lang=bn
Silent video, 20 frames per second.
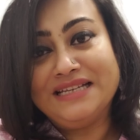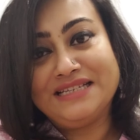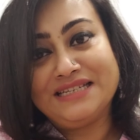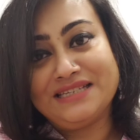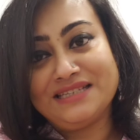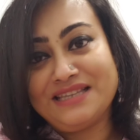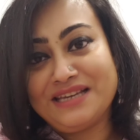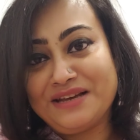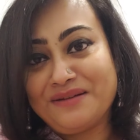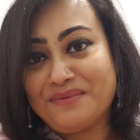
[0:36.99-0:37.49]

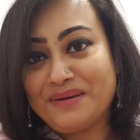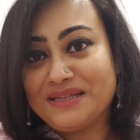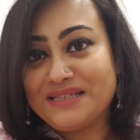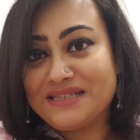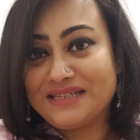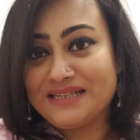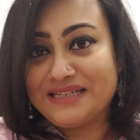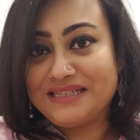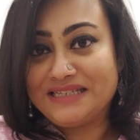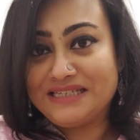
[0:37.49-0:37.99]
যেটা থেকে
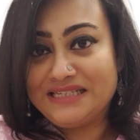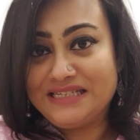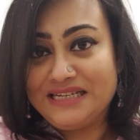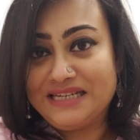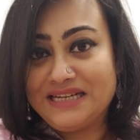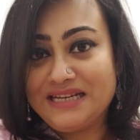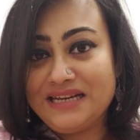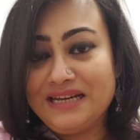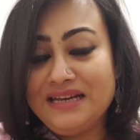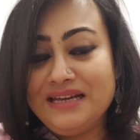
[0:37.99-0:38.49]
বাচ্চারা এটি
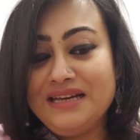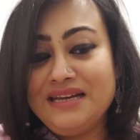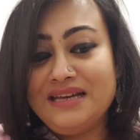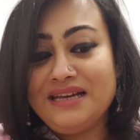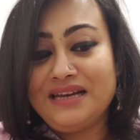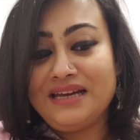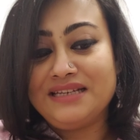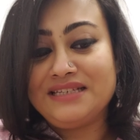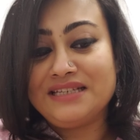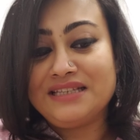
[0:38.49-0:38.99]
শিখে
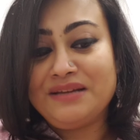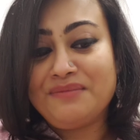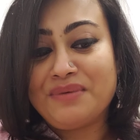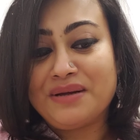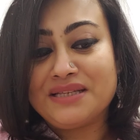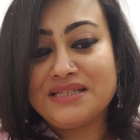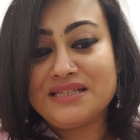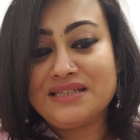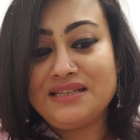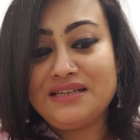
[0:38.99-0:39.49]
এটাতে
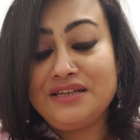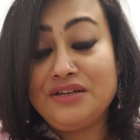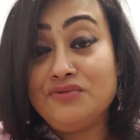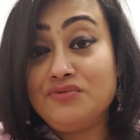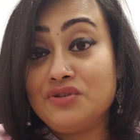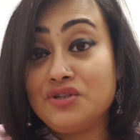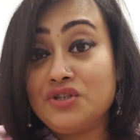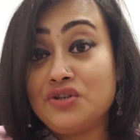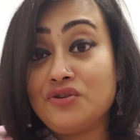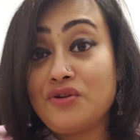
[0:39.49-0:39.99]
বাচ্চাদের
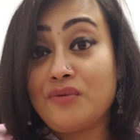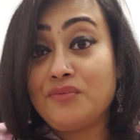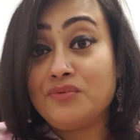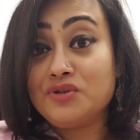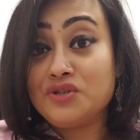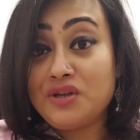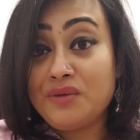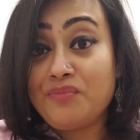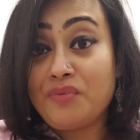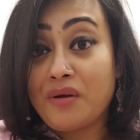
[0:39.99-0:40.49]
নিউট্রিশন
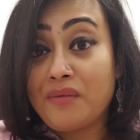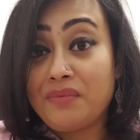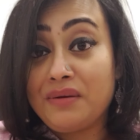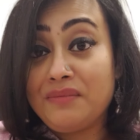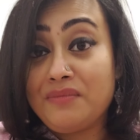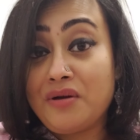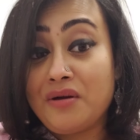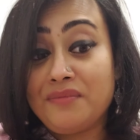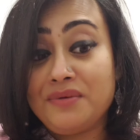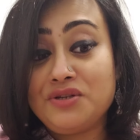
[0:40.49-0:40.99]
অবশ্যই
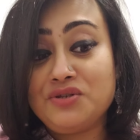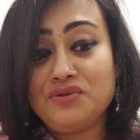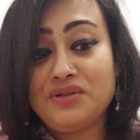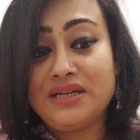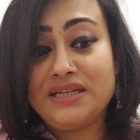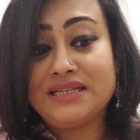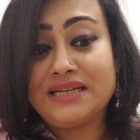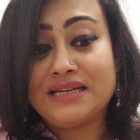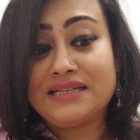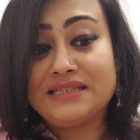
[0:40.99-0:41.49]
প্রবলেম হবে যদি
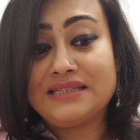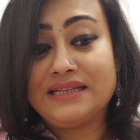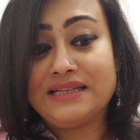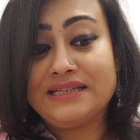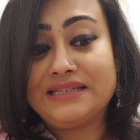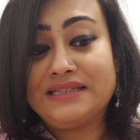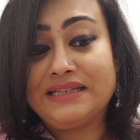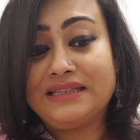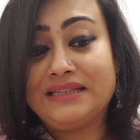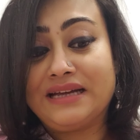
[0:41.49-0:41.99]
এটা আস্তে
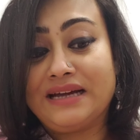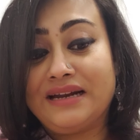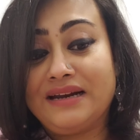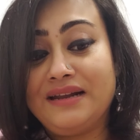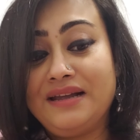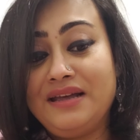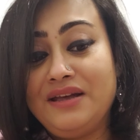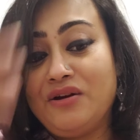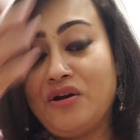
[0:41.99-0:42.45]
আস্তে তার